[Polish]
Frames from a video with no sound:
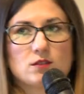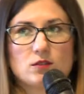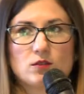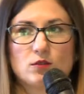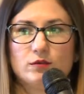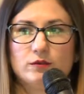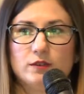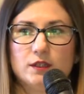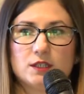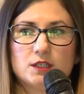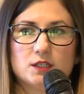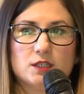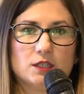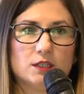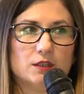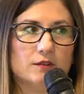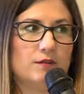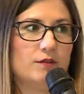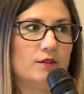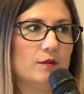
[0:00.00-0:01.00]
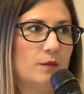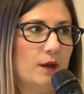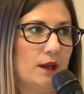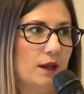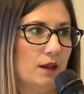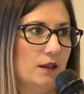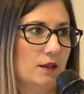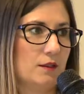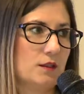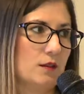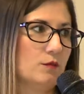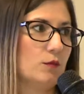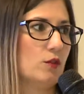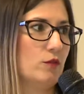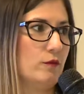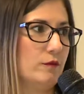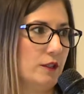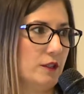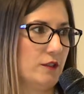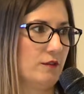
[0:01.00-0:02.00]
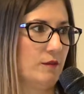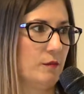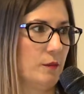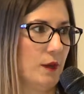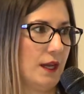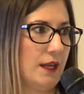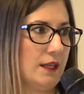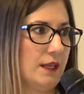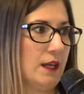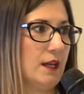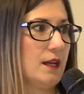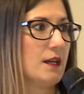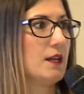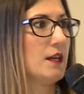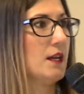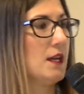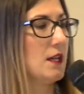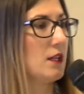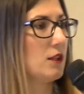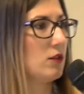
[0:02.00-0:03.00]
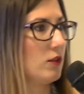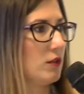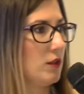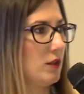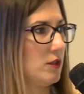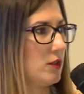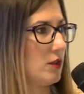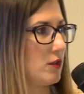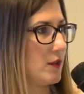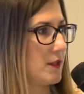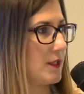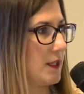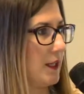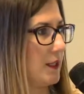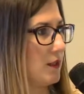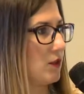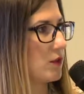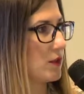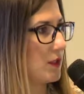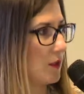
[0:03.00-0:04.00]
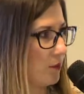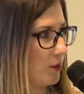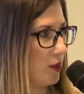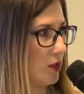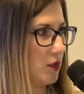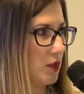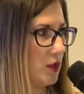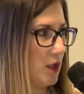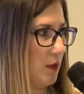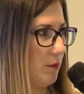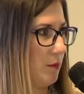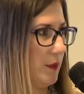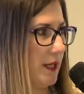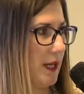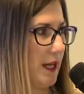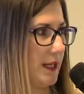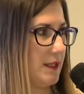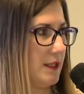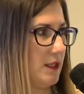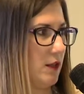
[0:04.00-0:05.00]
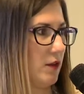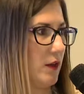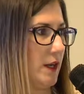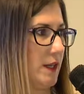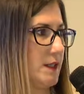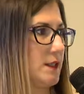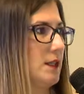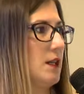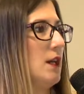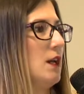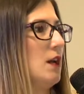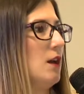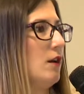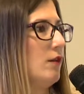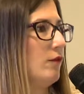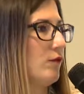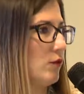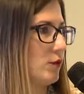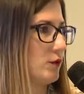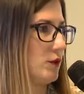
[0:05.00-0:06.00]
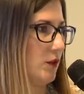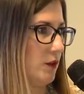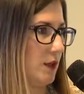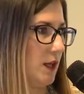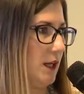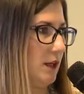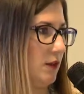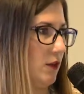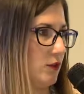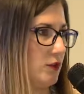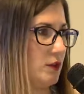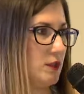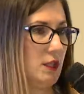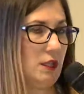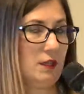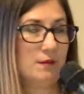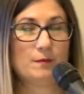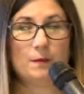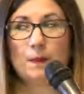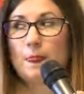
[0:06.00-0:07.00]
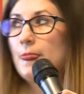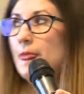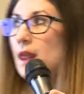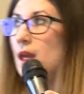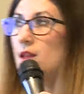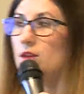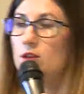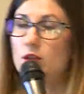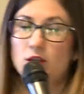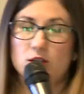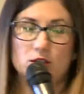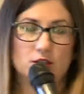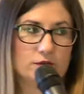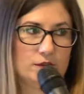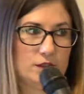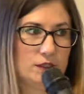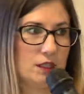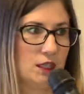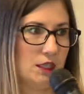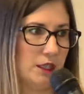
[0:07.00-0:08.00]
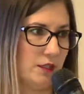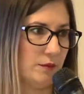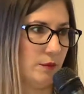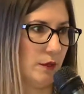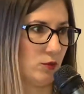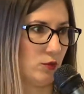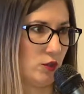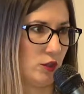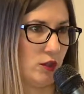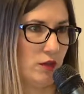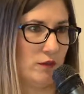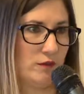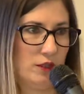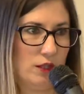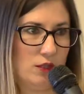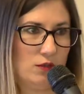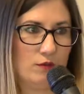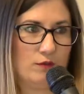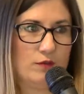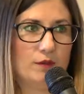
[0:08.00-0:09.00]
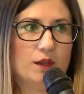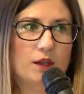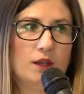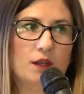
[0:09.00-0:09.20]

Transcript: to również, e, są to również wymagania dotyczące dostępności aplikacji oraz funkcjonalności, no i oczywiście liczba użytkowników.